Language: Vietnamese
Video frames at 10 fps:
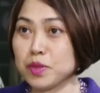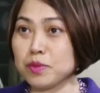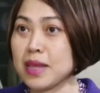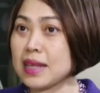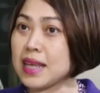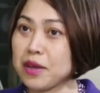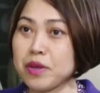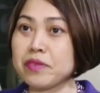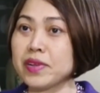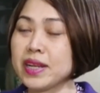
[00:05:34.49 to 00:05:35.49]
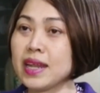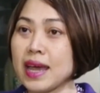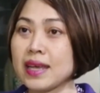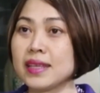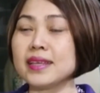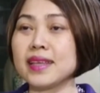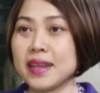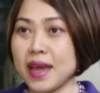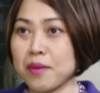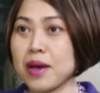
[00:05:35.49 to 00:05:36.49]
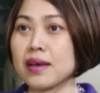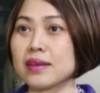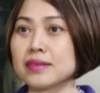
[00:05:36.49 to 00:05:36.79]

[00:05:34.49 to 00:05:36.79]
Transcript: chúng ta giải quyết vấn đề này như thế nào ạ